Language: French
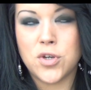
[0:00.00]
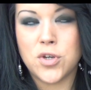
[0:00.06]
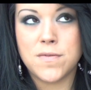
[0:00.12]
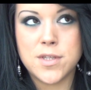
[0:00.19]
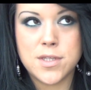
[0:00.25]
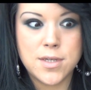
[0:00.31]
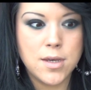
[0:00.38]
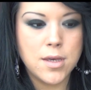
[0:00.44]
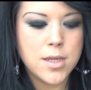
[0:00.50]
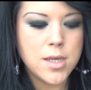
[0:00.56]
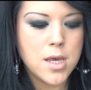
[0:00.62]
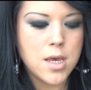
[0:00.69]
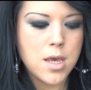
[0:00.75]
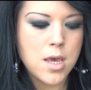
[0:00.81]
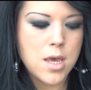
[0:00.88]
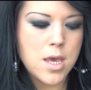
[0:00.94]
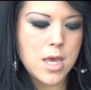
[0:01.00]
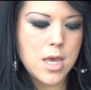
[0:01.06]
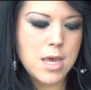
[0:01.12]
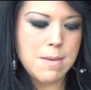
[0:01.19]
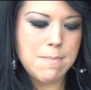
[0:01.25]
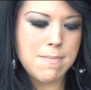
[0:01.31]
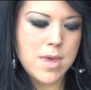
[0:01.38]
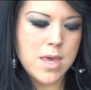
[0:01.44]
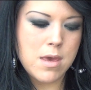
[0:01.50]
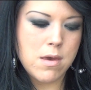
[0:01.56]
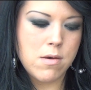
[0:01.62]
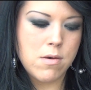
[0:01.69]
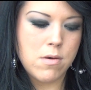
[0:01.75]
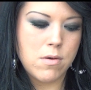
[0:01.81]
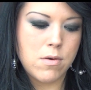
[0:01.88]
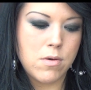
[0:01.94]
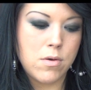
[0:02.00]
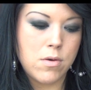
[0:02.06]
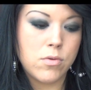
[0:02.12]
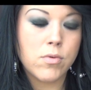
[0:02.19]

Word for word: j'ai envie de dire. Mais euh,